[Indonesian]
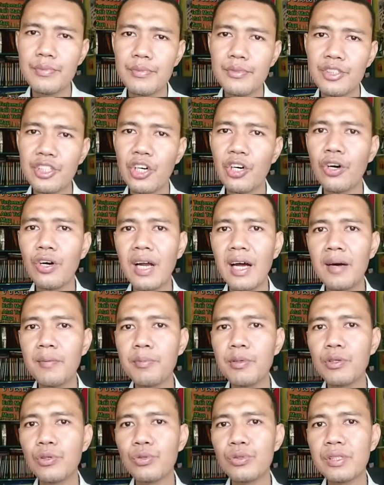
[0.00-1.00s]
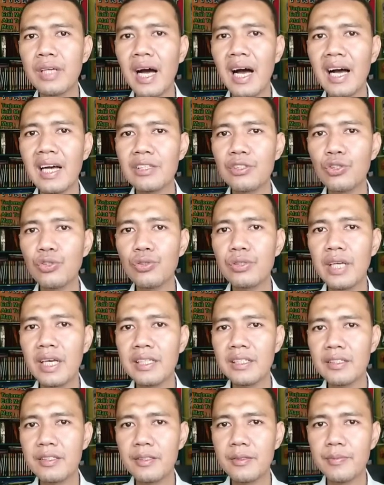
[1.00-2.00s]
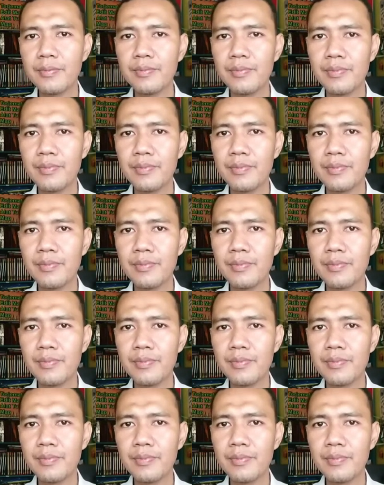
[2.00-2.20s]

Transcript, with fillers: seorang pengusaha sukses